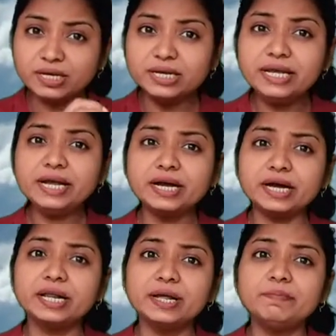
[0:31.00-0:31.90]
ये
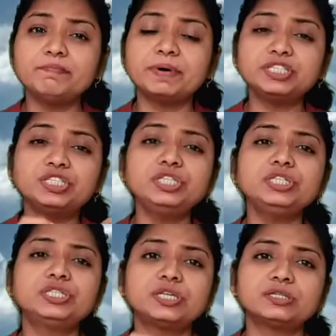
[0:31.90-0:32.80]
करीब
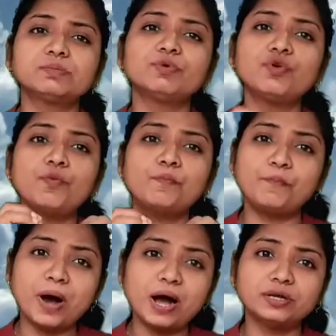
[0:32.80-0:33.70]
पच्चीस दशमलव
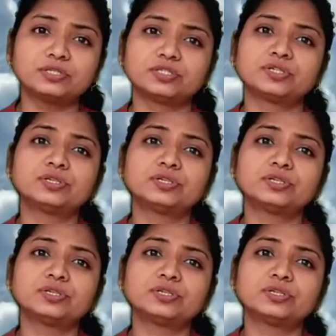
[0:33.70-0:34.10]
पाँच